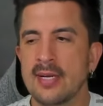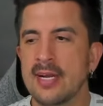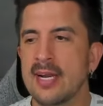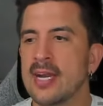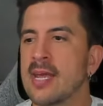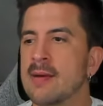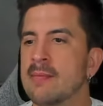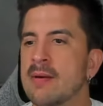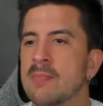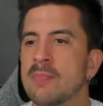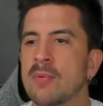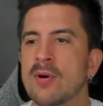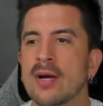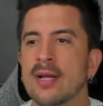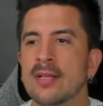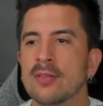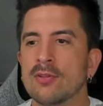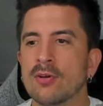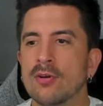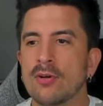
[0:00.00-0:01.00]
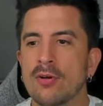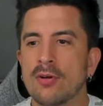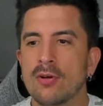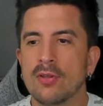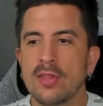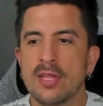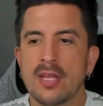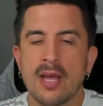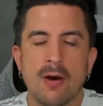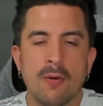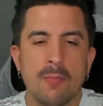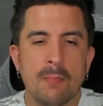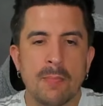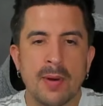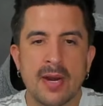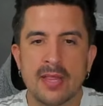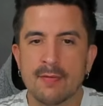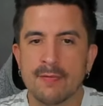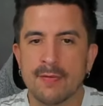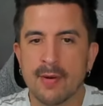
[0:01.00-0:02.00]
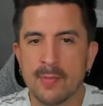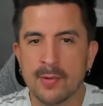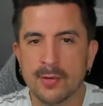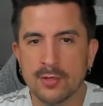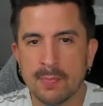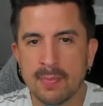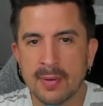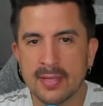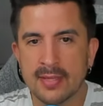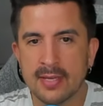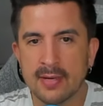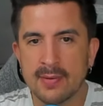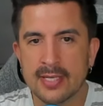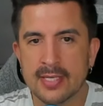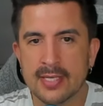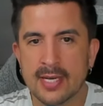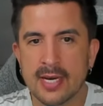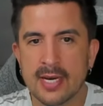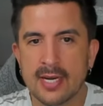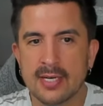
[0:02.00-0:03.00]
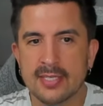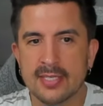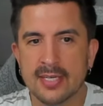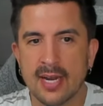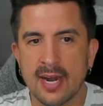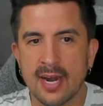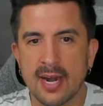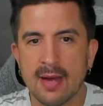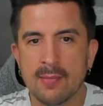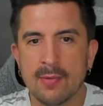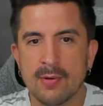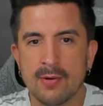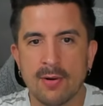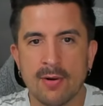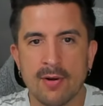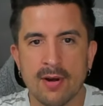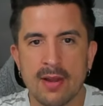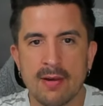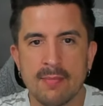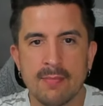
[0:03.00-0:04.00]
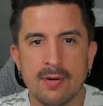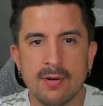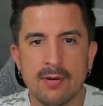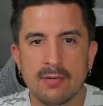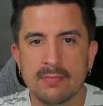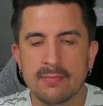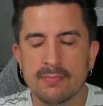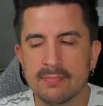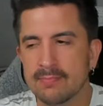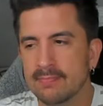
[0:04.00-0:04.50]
y que me pongan todos los días un par de famosos para entrevistar, charlamos, nos reímos,